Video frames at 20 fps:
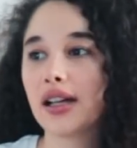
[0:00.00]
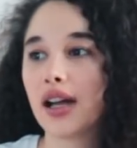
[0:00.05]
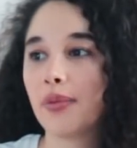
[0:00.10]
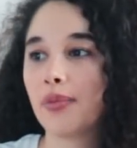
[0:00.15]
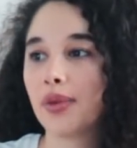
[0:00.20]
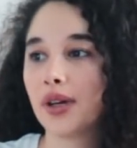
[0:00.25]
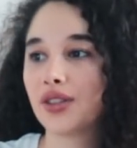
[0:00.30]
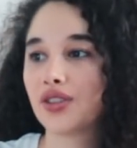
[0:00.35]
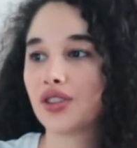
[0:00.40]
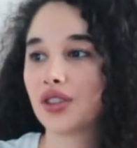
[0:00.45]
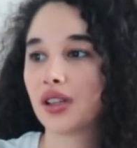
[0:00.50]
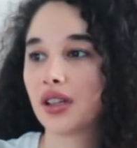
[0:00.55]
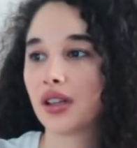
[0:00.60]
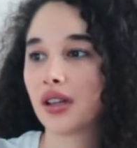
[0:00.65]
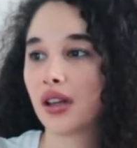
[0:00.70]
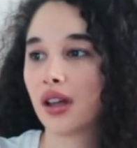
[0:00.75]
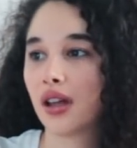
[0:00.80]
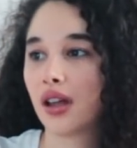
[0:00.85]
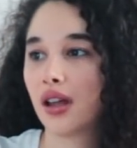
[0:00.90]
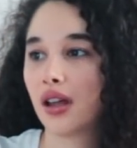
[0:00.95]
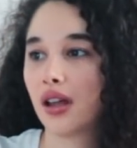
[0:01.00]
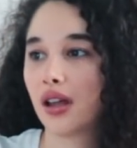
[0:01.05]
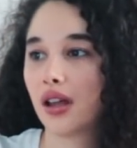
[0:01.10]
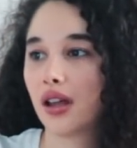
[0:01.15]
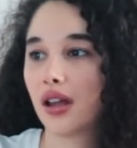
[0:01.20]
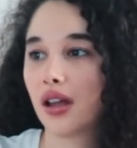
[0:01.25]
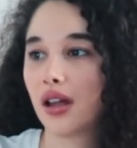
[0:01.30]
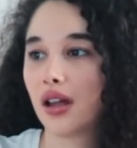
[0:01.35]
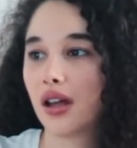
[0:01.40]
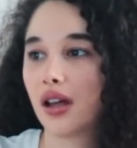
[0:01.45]
Kapı açıldı.
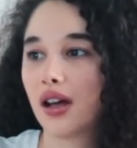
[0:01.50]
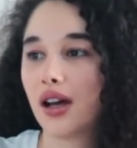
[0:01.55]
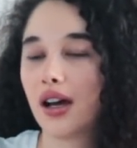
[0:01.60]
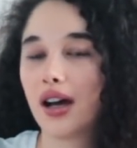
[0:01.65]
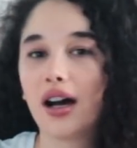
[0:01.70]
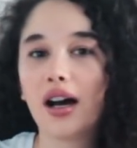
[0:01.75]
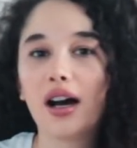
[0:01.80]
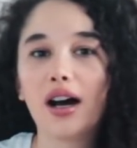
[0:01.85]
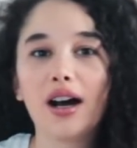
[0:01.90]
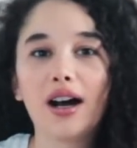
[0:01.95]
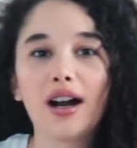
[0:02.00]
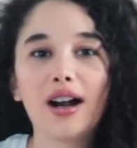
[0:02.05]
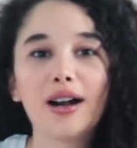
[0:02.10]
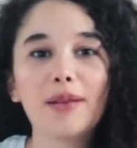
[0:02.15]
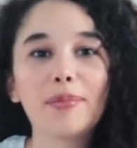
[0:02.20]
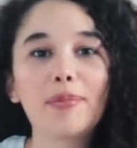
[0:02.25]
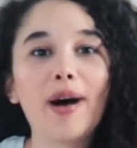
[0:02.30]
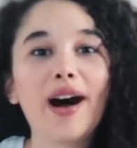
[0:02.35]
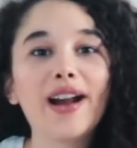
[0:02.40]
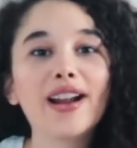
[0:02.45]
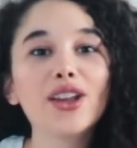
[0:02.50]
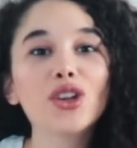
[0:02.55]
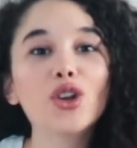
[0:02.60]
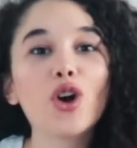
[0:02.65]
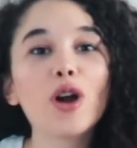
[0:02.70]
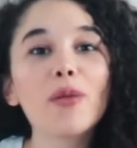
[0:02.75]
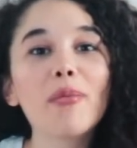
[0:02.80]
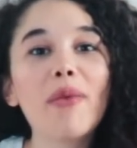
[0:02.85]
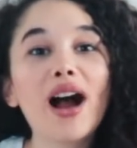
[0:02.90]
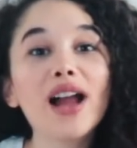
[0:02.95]

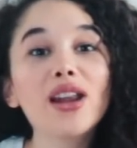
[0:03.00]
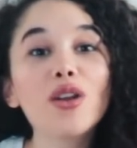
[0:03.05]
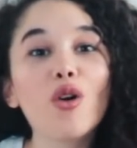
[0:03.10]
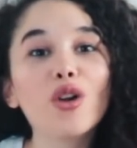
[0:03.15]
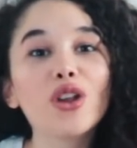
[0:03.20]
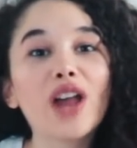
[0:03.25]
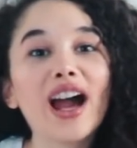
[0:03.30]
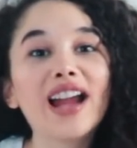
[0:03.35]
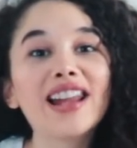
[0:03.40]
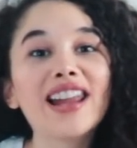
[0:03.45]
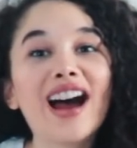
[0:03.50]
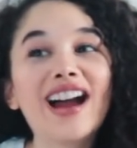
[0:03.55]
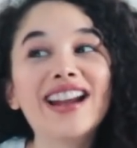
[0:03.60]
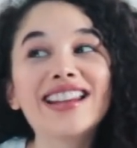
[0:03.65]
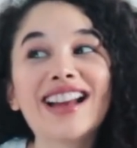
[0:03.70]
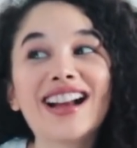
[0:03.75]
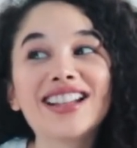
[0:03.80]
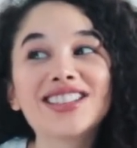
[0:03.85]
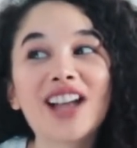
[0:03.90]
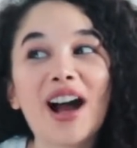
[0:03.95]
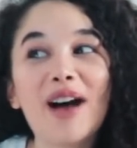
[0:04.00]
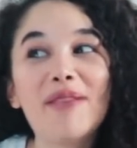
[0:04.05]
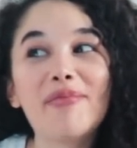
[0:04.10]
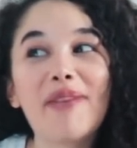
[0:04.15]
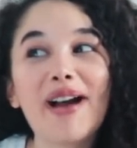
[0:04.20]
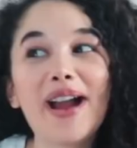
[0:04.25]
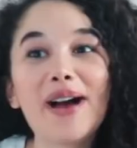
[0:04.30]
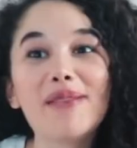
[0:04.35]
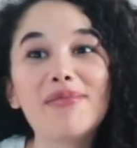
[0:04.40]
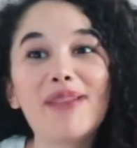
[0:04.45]
Paranormal olaylar
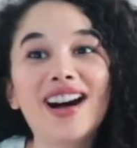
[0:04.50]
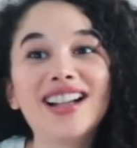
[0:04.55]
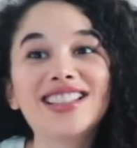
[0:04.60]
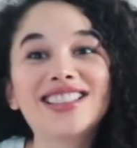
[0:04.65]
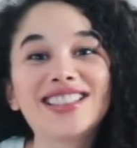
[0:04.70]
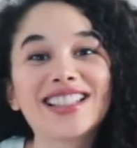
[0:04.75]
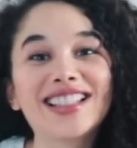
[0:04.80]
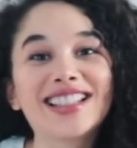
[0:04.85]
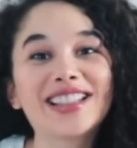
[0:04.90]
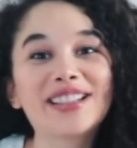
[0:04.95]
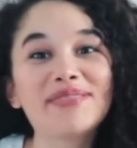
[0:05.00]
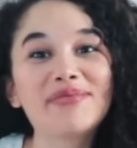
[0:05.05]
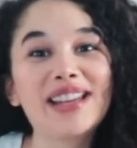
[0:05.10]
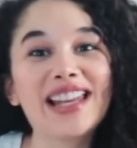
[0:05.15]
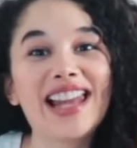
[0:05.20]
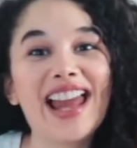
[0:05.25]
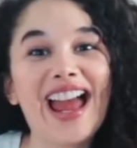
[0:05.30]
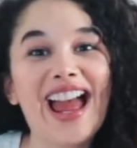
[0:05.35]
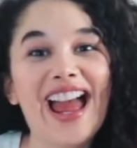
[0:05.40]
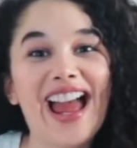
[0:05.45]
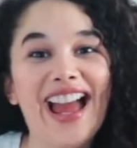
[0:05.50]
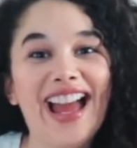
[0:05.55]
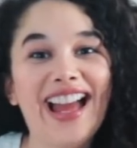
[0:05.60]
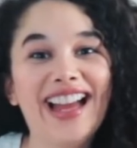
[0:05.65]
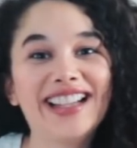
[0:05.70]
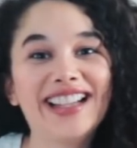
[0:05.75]
yaşanmaya başladı ben, bile.